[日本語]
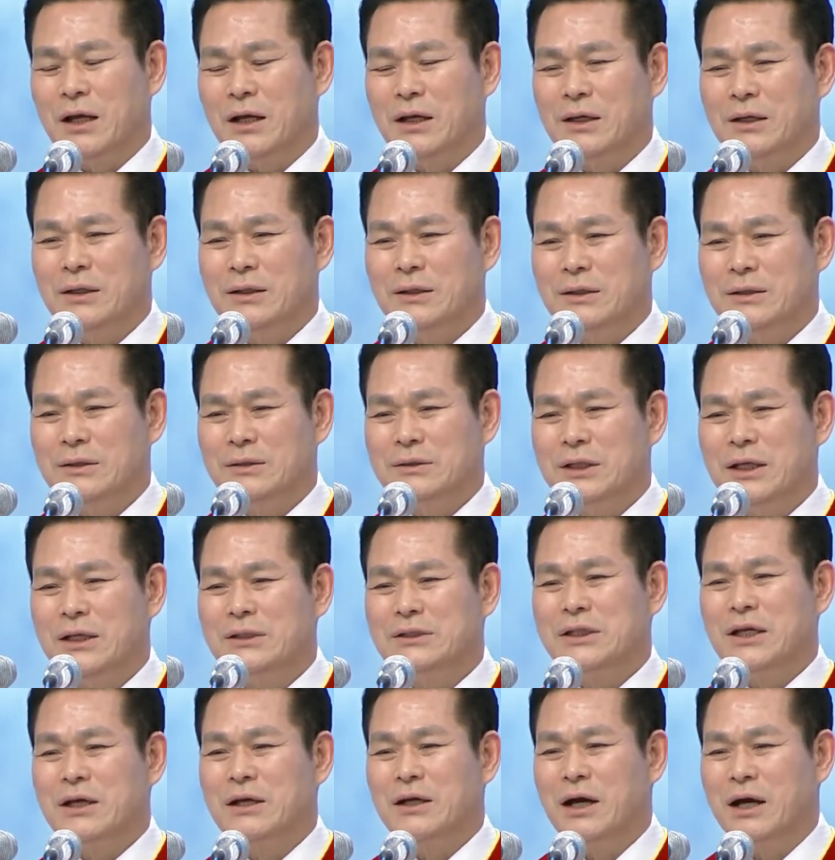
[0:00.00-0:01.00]
その
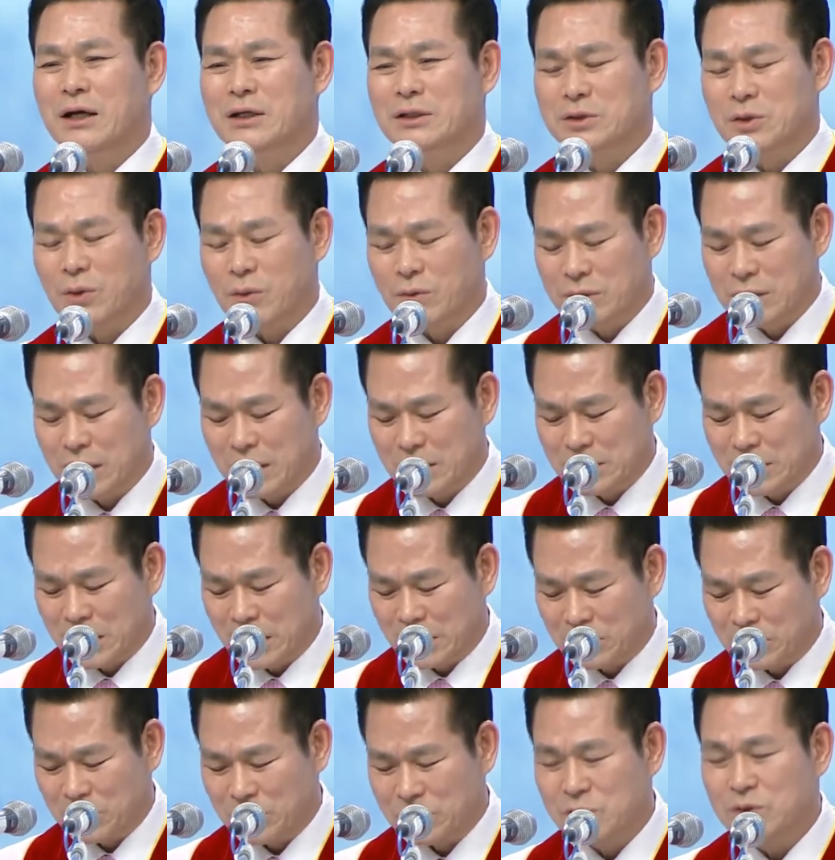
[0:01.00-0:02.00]
時、自分の思
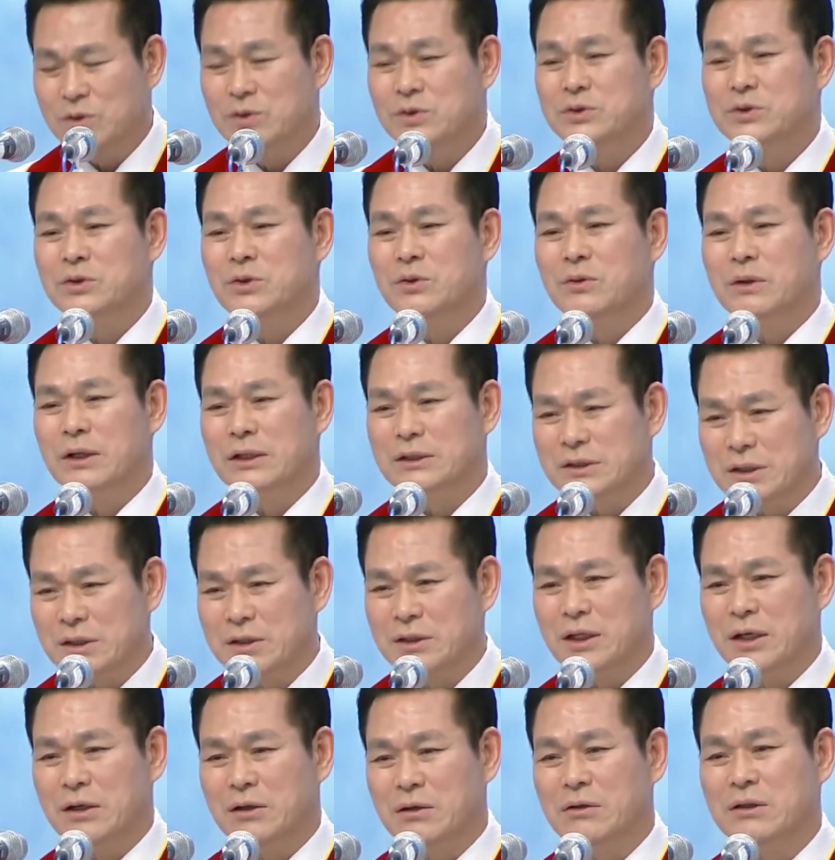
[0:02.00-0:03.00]
いを巡らさないで
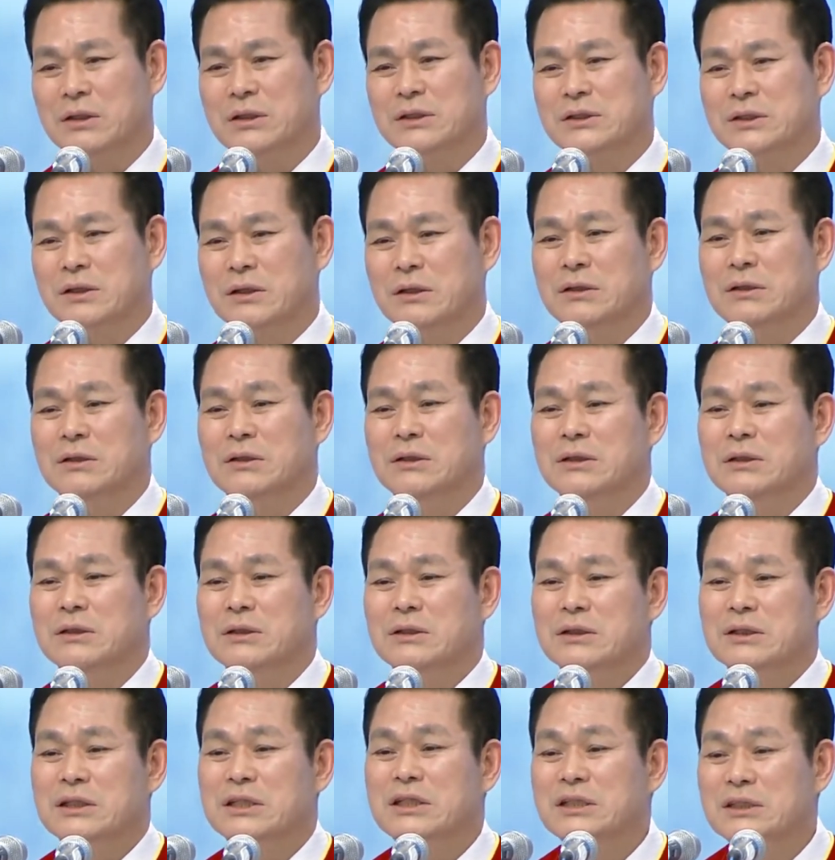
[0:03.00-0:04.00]
聞き従え
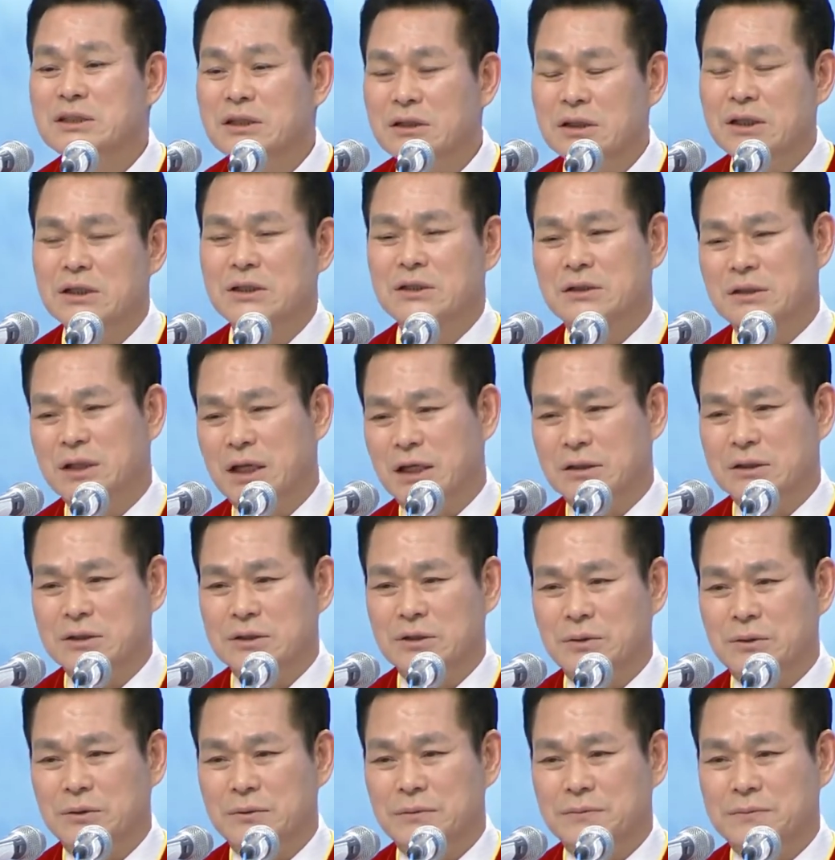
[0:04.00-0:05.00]
ば、奇跡
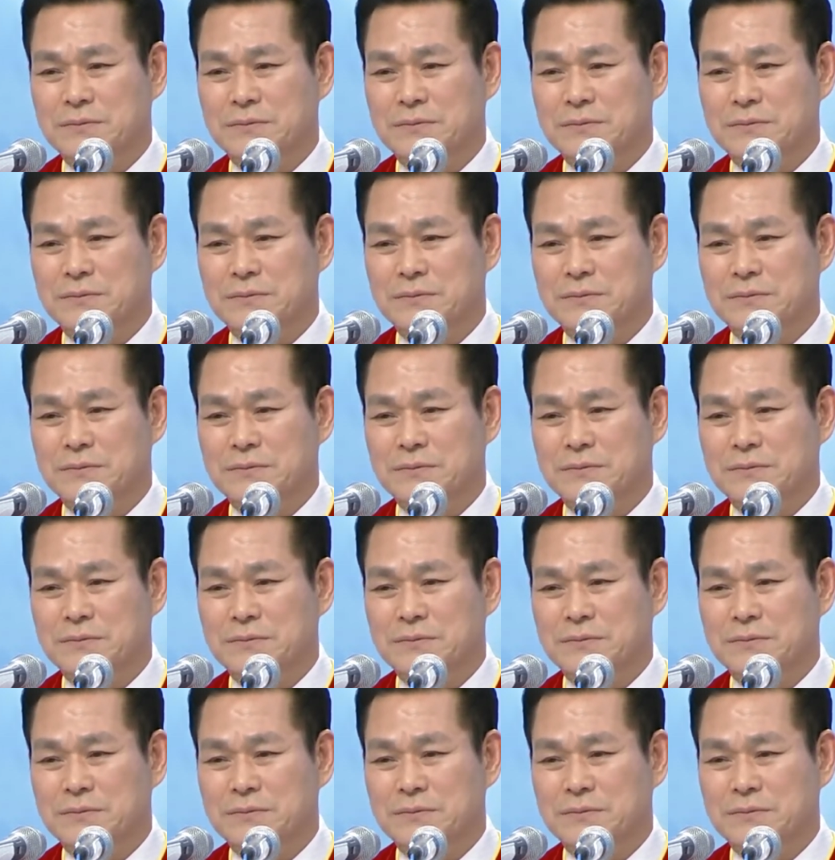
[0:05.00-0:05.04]
が起